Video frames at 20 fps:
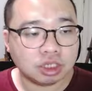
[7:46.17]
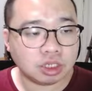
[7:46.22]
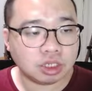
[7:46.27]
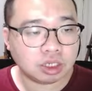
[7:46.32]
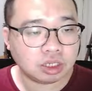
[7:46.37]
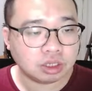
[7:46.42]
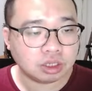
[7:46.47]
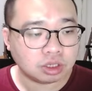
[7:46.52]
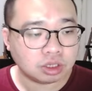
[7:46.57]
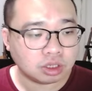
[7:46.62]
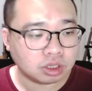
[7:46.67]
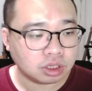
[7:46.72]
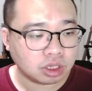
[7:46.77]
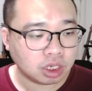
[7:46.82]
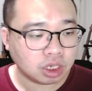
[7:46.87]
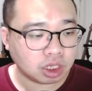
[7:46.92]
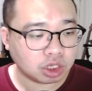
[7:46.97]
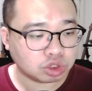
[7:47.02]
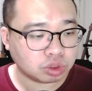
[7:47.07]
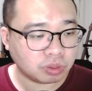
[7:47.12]
di sini
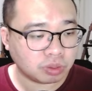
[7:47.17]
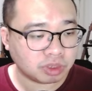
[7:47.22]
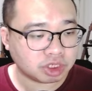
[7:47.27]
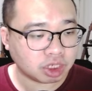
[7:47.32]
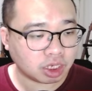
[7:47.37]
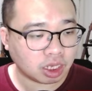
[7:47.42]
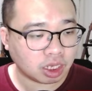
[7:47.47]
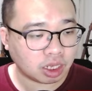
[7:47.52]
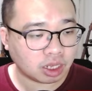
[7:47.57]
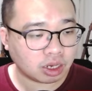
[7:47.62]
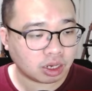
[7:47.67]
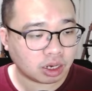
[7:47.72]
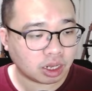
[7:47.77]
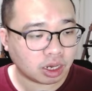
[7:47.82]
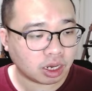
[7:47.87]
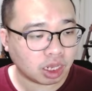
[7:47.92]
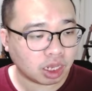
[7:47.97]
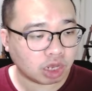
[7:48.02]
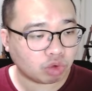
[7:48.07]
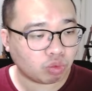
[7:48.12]
kita coba cek ya
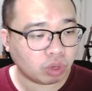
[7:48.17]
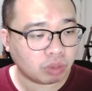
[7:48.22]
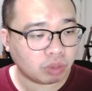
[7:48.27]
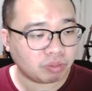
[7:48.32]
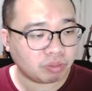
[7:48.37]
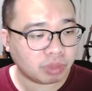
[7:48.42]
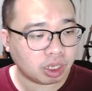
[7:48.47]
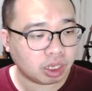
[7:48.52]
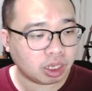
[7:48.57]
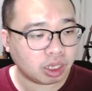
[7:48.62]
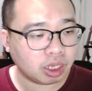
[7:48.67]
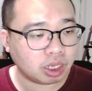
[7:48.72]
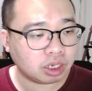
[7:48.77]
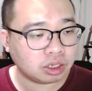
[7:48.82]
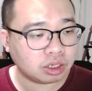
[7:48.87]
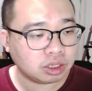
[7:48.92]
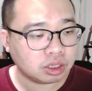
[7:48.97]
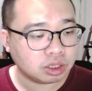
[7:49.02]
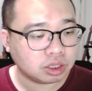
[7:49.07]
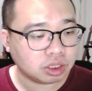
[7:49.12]
rare
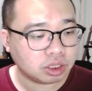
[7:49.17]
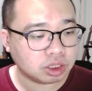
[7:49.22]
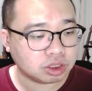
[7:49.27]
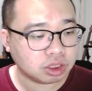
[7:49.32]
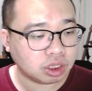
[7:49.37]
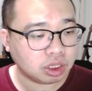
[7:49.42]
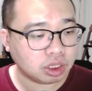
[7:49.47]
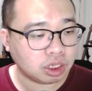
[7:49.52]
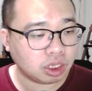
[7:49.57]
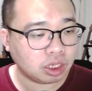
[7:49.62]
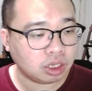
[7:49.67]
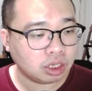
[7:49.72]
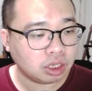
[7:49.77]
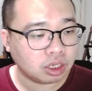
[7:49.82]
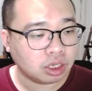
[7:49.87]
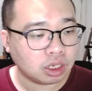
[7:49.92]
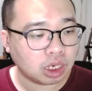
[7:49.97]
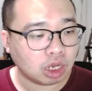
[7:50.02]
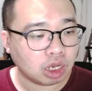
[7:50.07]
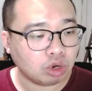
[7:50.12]
equipment di sini
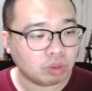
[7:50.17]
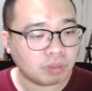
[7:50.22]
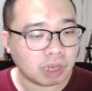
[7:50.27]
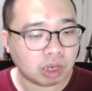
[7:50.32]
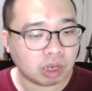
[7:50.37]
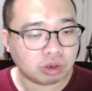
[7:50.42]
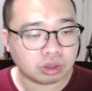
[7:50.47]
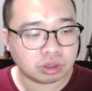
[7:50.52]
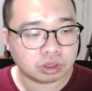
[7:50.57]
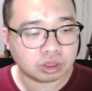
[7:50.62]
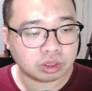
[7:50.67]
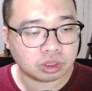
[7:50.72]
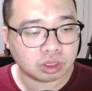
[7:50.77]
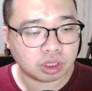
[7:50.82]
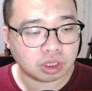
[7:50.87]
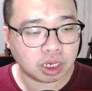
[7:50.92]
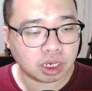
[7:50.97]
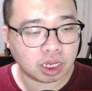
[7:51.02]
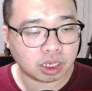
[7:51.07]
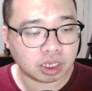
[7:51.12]
lalu mount
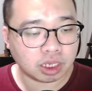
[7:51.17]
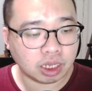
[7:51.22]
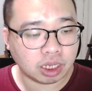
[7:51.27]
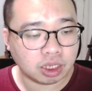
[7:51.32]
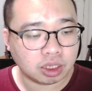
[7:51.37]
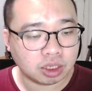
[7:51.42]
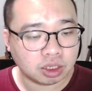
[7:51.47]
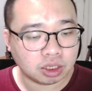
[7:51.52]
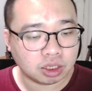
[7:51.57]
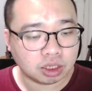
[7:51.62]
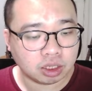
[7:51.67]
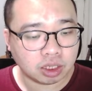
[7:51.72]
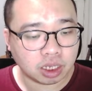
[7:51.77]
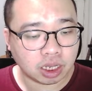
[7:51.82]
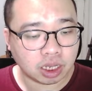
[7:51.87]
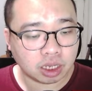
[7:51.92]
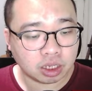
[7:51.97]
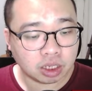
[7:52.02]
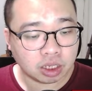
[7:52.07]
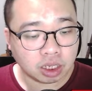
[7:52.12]
naga
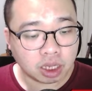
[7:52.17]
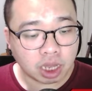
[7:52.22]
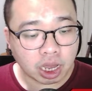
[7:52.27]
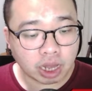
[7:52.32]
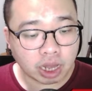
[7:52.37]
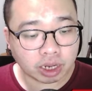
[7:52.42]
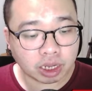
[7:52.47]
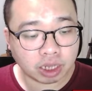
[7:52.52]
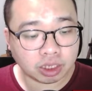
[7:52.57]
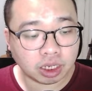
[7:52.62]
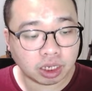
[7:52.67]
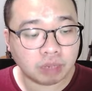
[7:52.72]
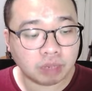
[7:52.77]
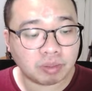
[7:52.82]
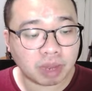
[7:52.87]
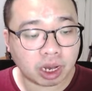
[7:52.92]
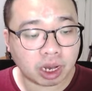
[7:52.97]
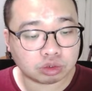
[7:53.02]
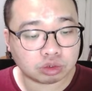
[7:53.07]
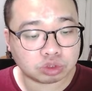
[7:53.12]
Ya, harganya
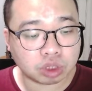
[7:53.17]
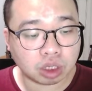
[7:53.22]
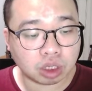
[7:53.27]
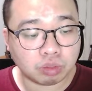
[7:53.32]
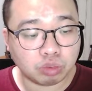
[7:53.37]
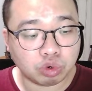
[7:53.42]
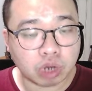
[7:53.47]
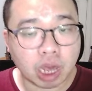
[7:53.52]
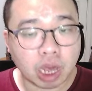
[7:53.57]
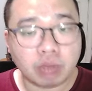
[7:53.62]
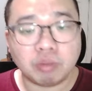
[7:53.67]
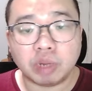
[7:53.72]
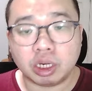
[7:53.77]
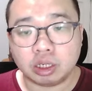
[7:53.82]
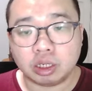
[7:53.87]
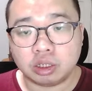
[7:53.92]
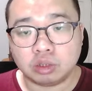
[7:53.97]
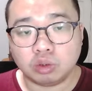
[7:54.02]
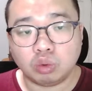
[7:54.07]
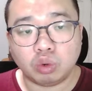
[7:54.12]
500 ribu
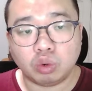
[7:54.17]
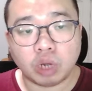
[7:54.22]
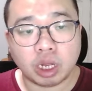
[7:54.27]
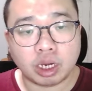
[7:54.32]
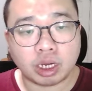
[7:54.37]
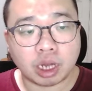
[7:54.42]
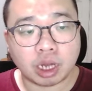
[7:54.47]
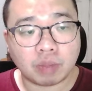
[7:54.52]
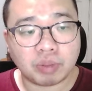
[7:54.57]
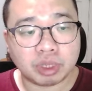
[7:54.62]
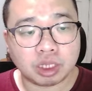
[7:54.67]
diamond. Udah ada yang